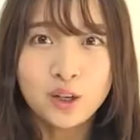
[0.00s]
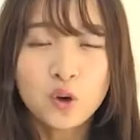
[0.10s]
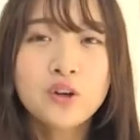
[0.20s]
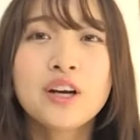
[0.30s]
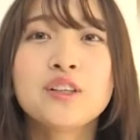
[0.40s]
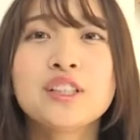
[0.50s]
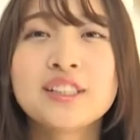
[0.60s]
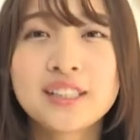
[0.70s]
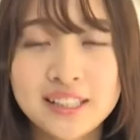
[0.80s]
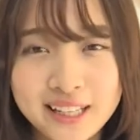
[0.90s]
今回の撮
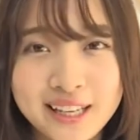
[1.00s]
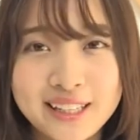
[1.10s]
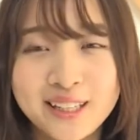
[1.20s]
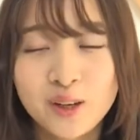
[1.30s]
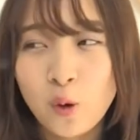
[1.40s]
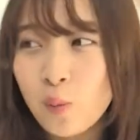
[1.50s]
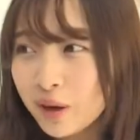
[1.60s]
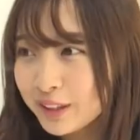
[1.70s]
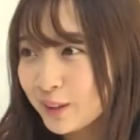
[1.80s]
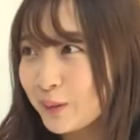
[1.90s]
影で
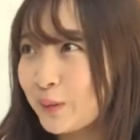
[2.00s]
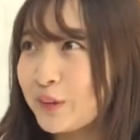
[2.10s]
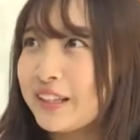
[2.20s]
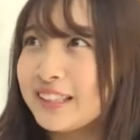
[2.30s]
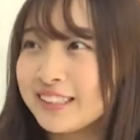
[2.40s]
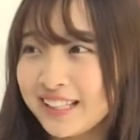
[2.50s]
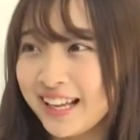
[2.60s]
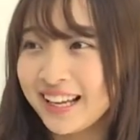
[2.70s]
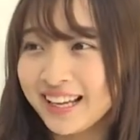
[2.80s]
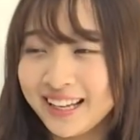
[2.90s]
困ったことはです
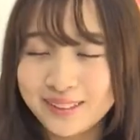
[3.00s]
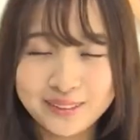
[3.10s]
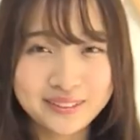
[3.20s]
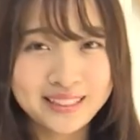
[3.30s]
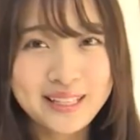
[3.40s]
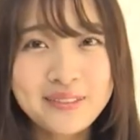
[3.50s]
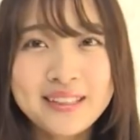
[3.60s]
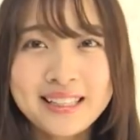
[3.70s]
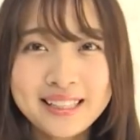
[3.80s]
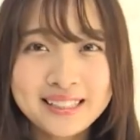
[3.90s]
ねあの
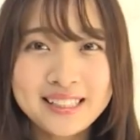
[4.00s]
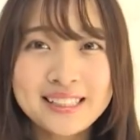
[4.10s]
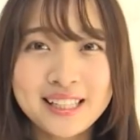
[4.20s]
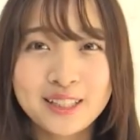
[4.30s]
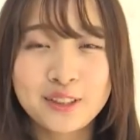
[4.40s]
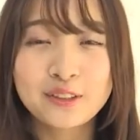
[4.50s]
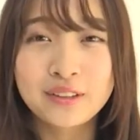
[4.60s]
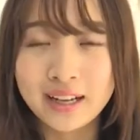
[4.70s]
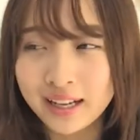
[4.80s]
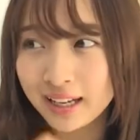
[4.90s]
DVD 撮影っていう
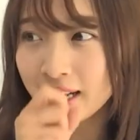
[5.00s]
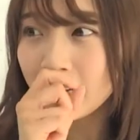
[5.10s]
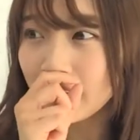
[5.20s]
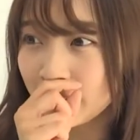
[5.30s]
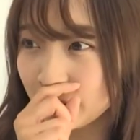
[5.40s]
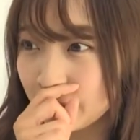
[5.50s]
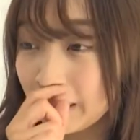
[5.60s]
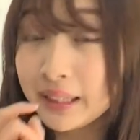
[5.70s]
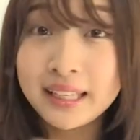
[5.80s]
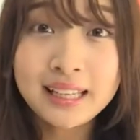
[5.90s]
のがあの、
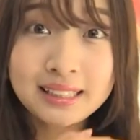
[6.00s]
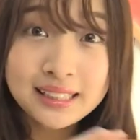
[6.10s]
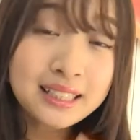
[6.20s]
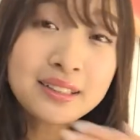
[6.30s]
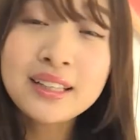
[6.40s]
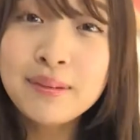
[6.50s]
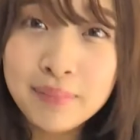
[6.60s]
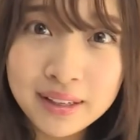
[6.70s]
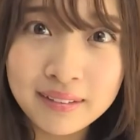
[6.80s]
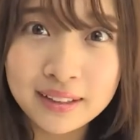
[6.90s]
まあ2、2, 作品
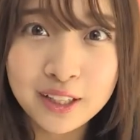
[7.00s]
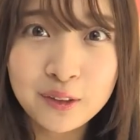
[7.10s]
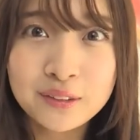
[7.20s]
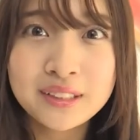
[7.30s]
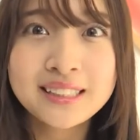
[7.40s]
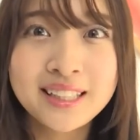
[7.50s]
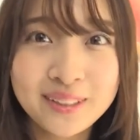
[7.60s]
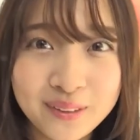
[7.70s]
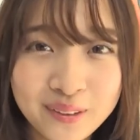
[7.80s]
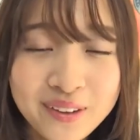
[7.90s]
目にはなるんですけ
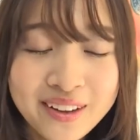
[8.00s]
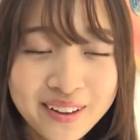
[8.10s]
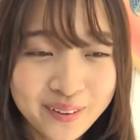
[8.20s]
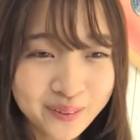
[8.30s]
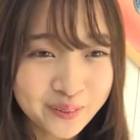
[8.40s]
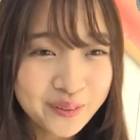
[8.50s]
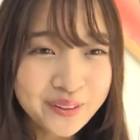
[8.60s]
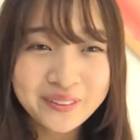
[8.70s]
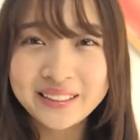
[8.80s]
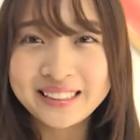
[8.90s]
どこう
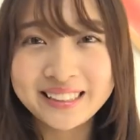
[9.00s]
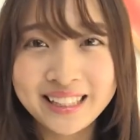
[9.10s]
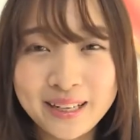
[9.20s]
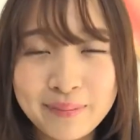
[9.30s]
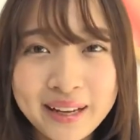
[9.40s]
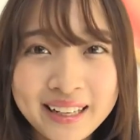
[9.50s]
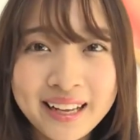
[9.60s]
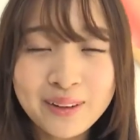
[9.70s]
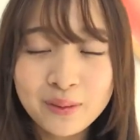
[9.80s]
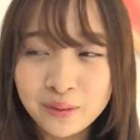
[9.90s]
ドキドキしながら毎
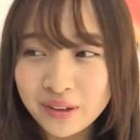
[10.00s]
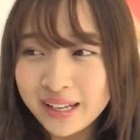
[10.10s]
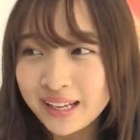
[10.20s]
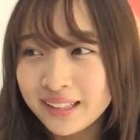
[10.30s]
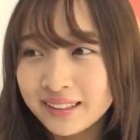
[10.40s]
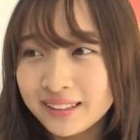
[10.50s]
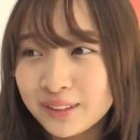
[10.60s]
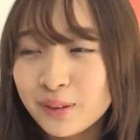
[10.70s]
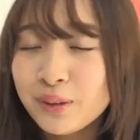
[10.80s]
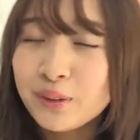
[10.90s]
回こ
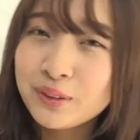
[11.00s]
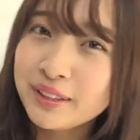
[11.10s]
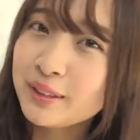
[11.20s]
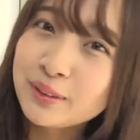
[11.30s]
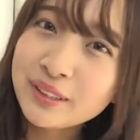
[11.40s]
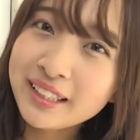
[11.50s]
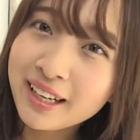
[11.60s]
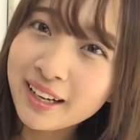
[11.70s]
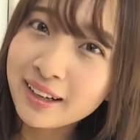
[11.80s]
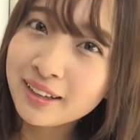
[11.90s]
うどういうふうに動いた
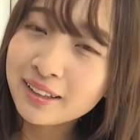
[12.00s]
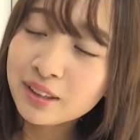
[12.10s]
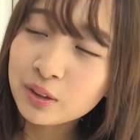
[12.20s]
ら